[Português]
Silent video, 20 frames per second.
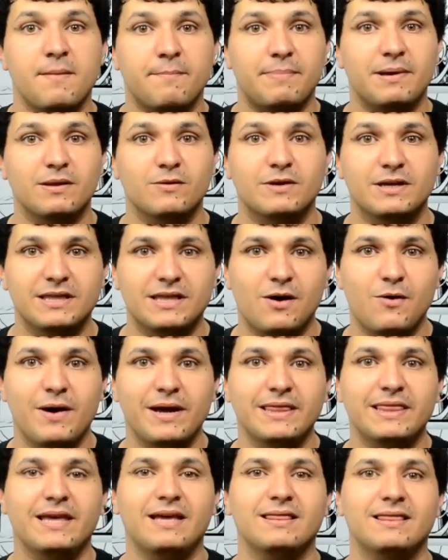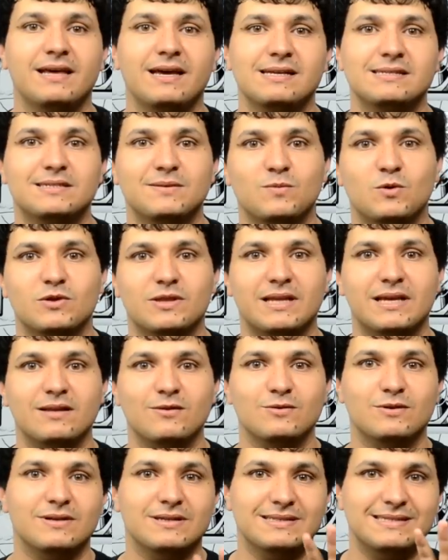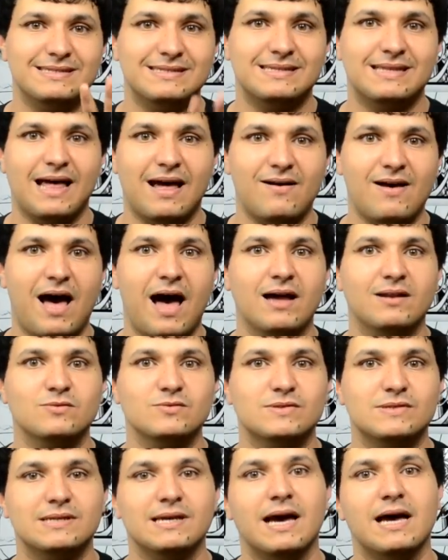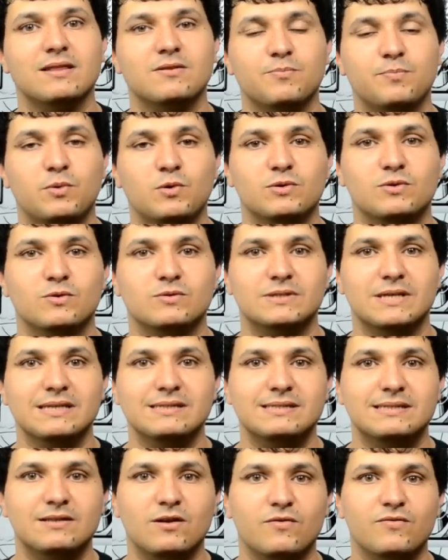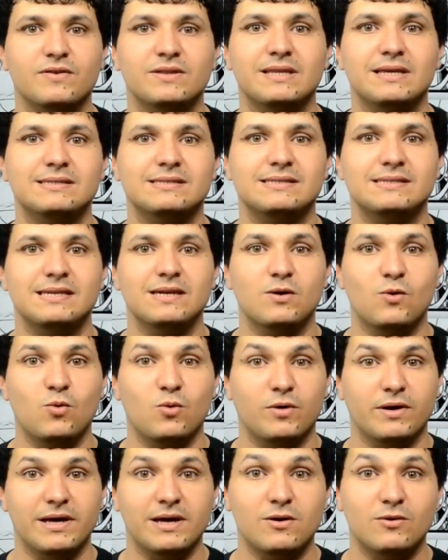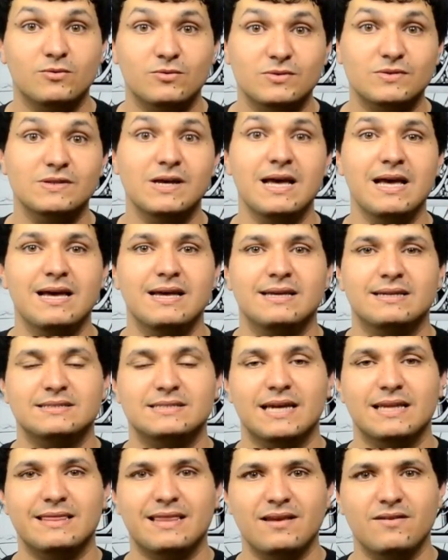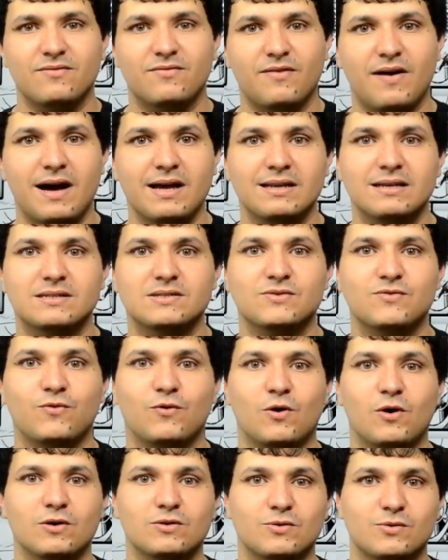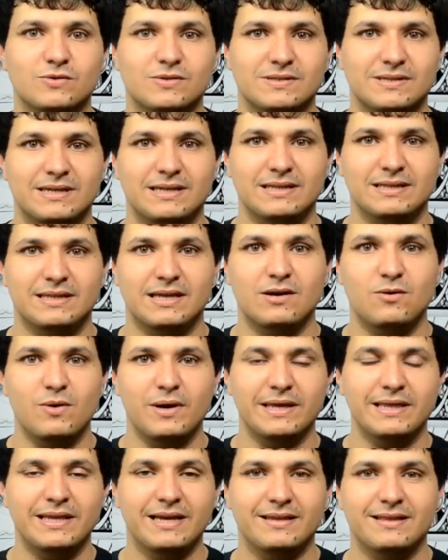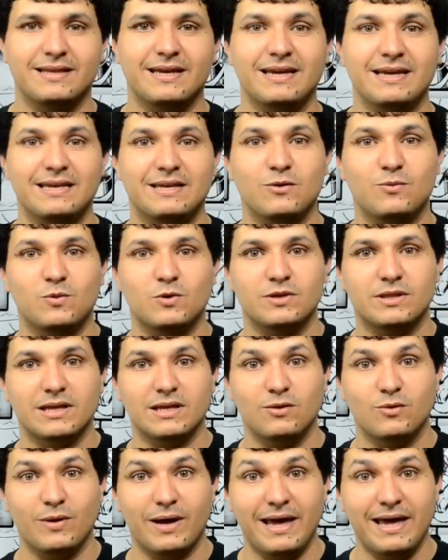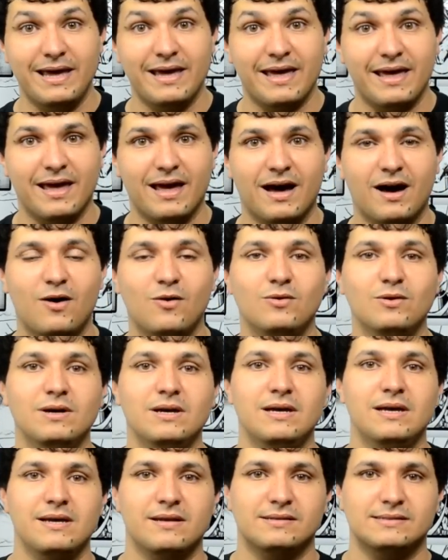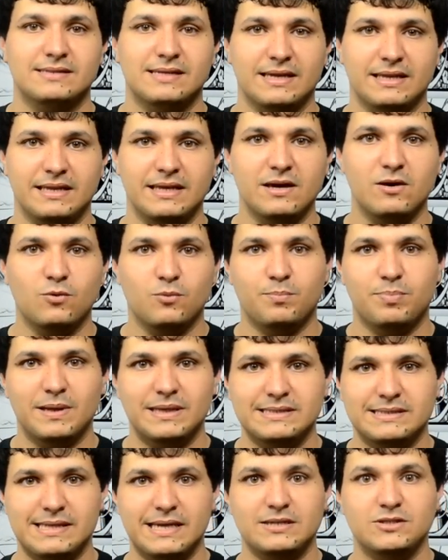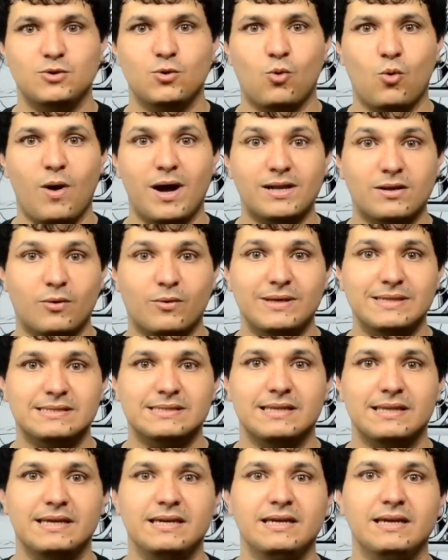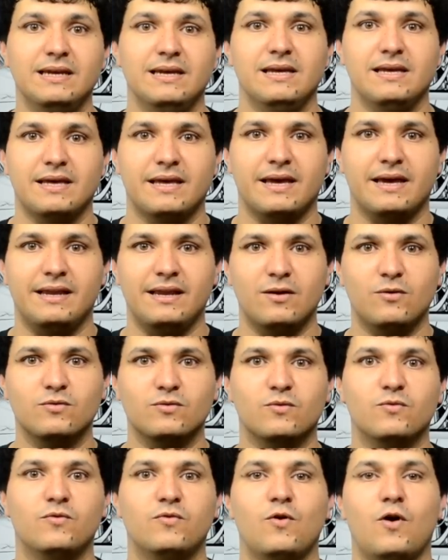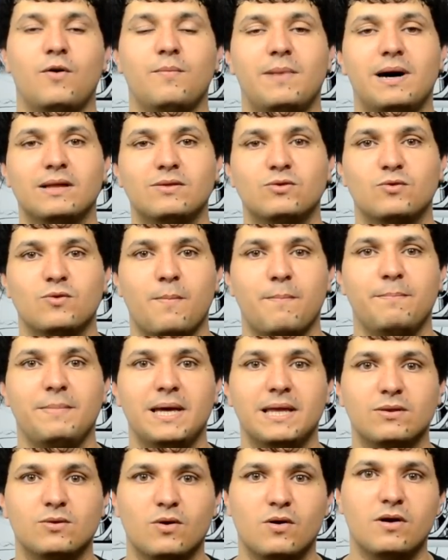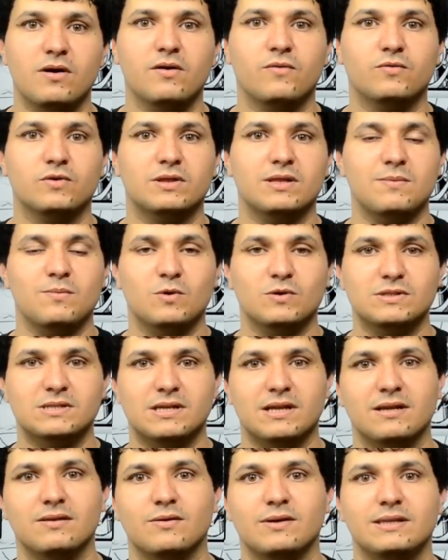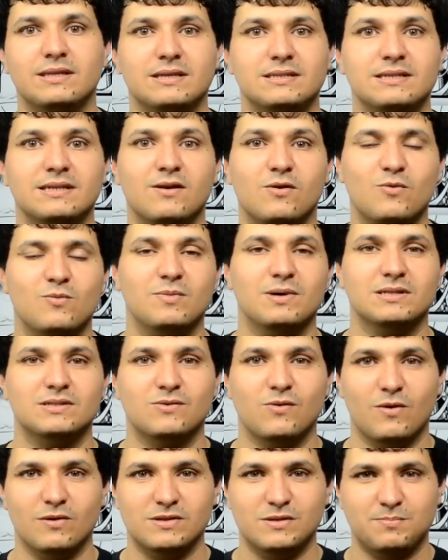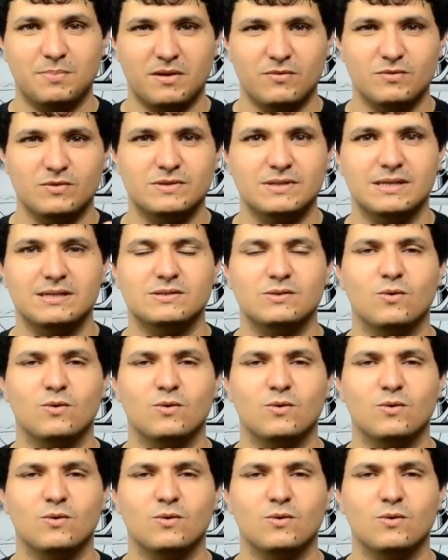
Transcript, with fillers: Pelo que deu a entender, esse modelo está anunciado por 295 euros. Já tem várias fotos que dão a entender que o modelo é real. Seria um PlayStation 4 Slim ele é um, um formato menor, eu vou estar tá mostrando aí, deixando algumas fotos para vocês